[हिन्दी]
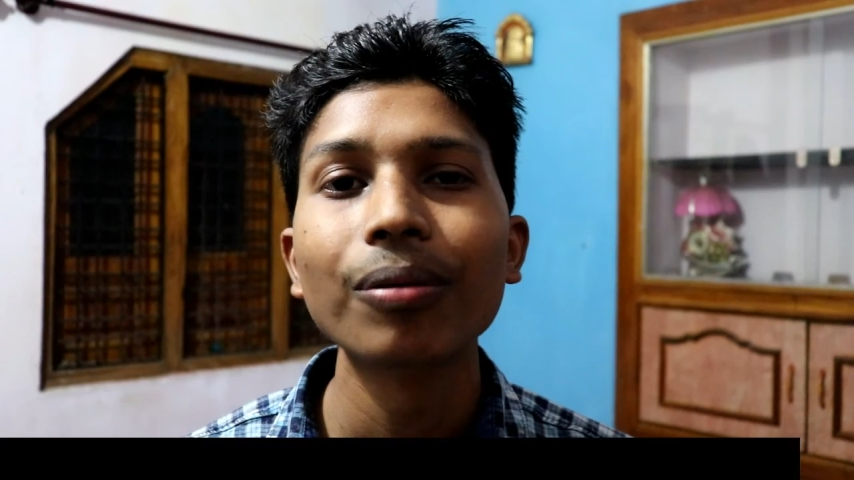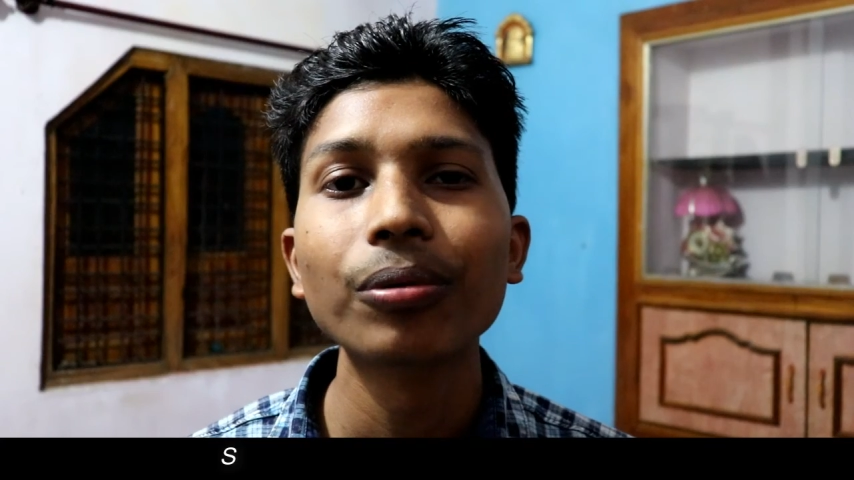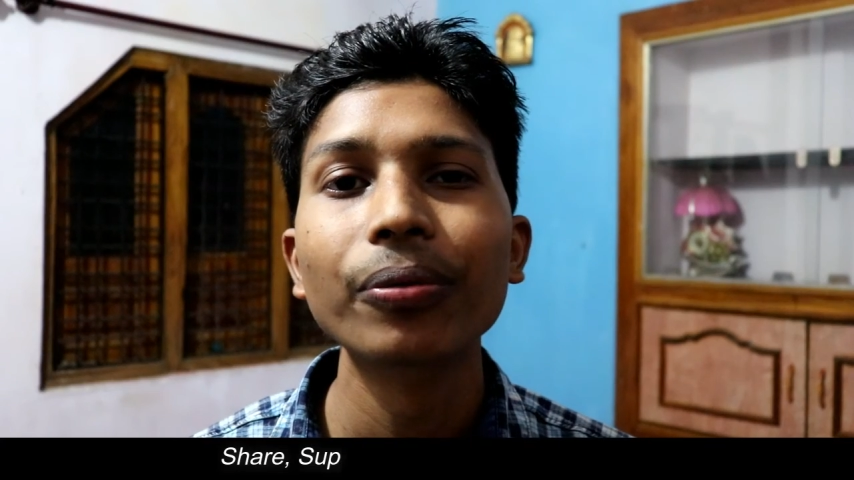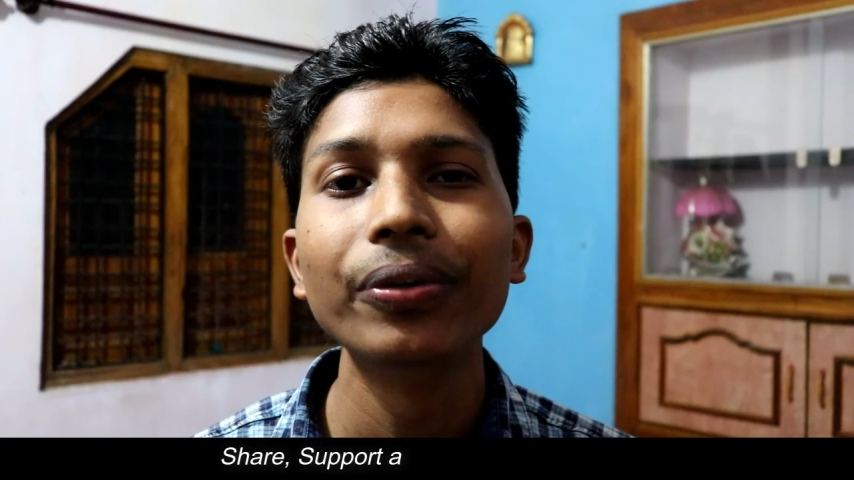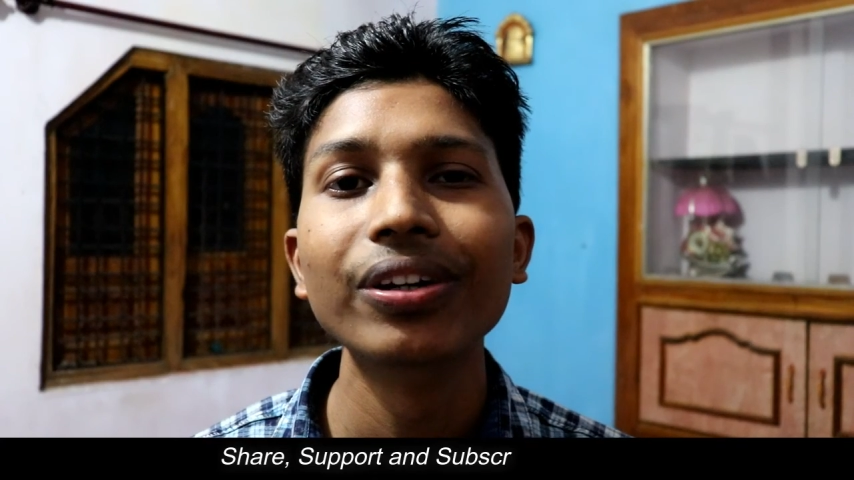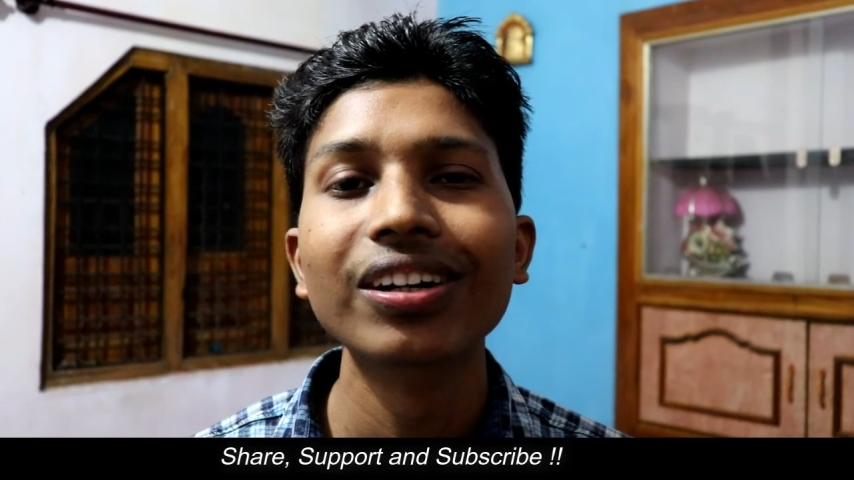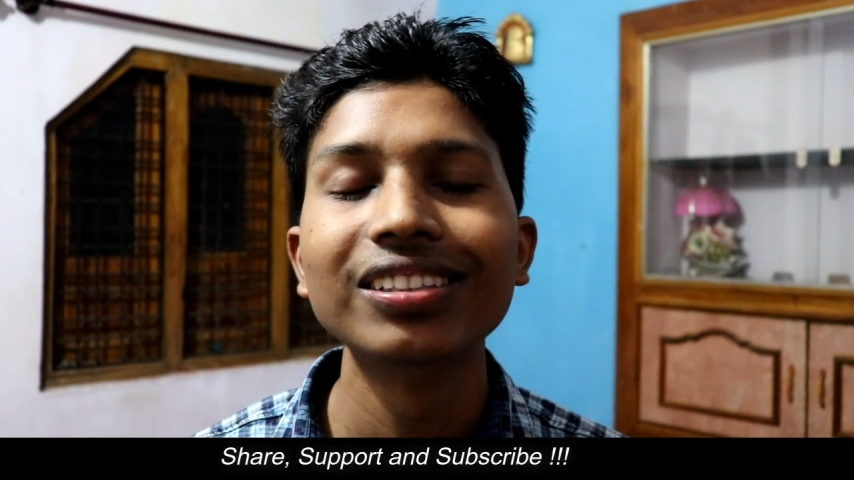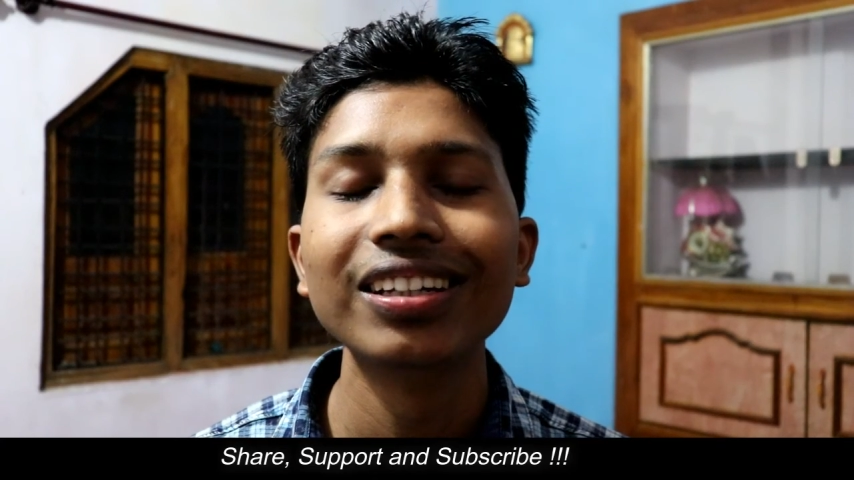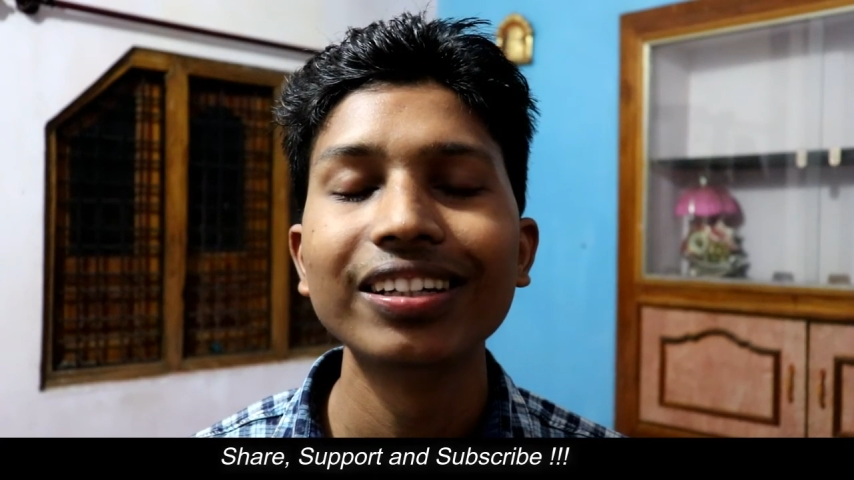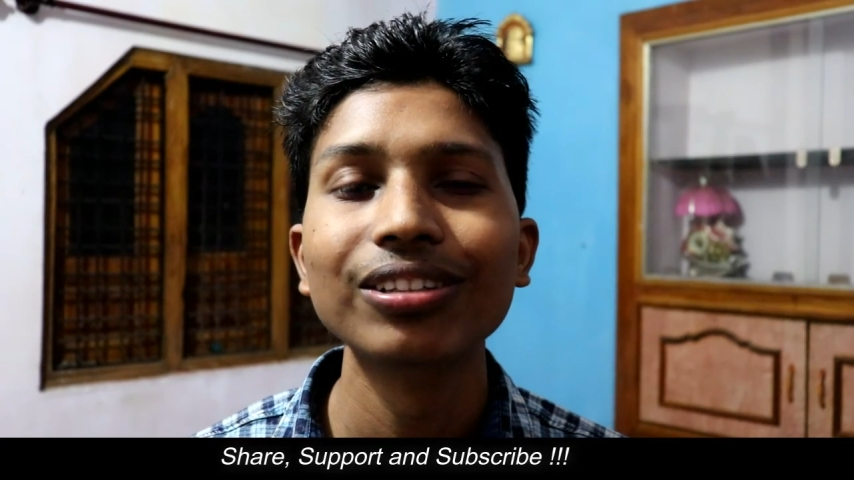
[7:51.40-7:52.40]
आपको वीडियो
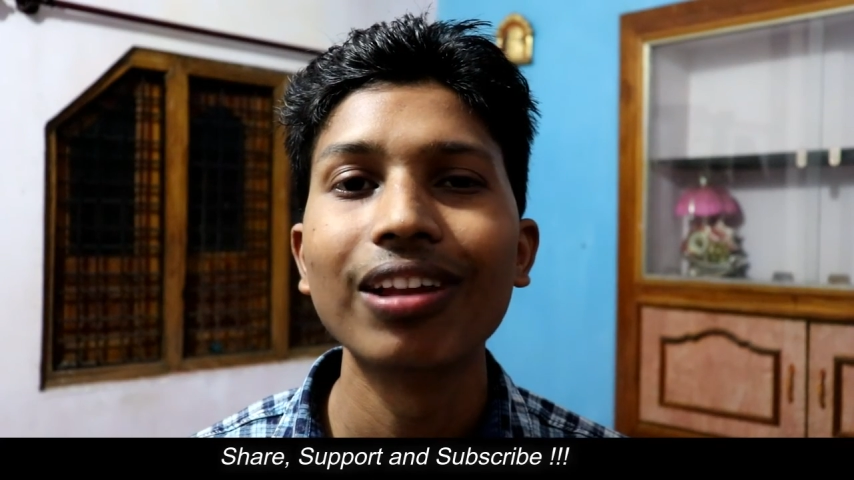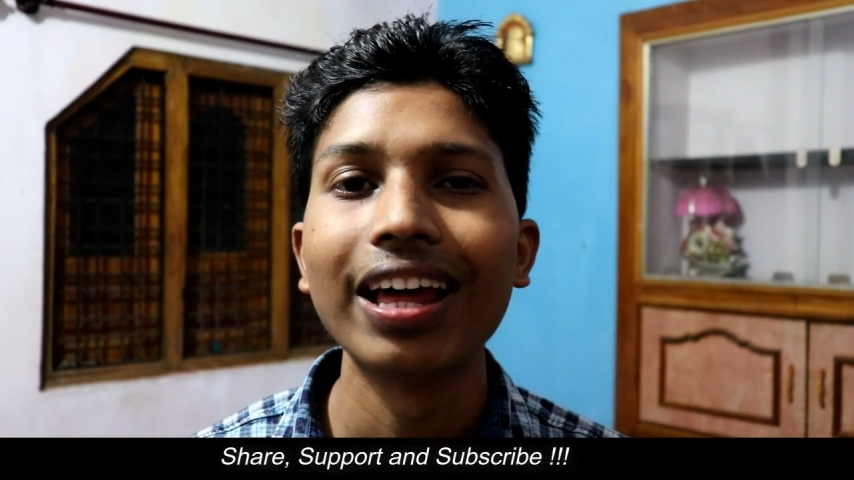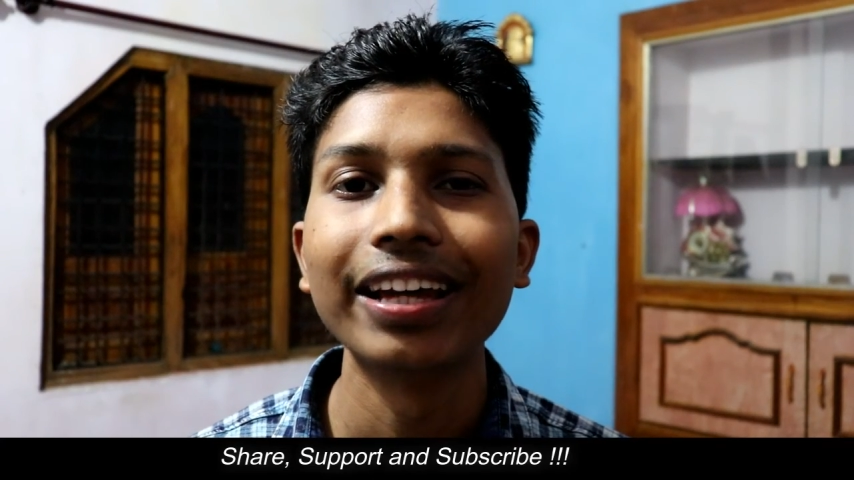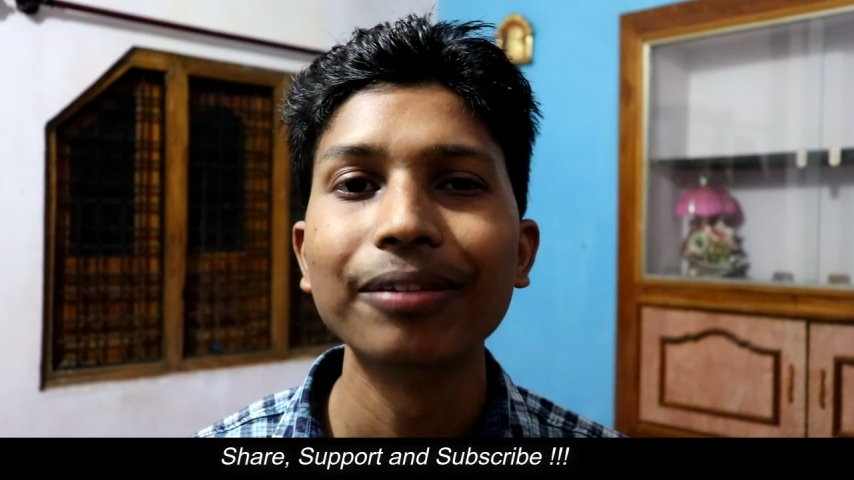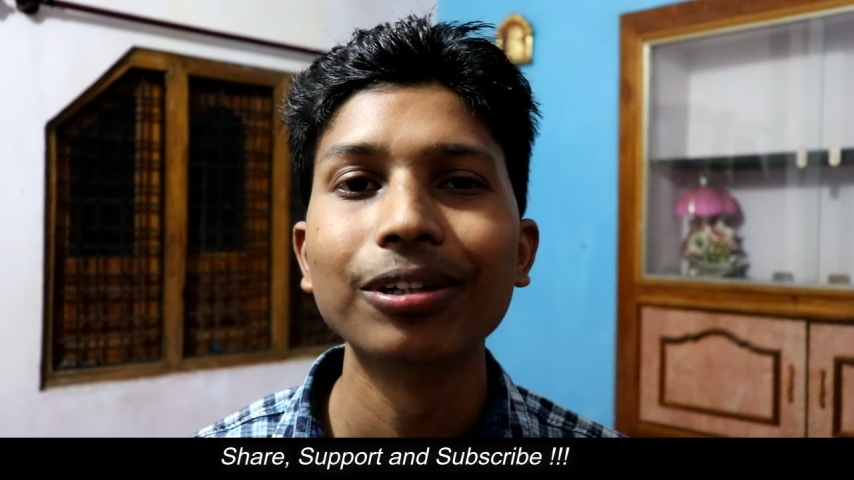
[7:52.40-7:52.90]
अच्छी लगी तो लाइक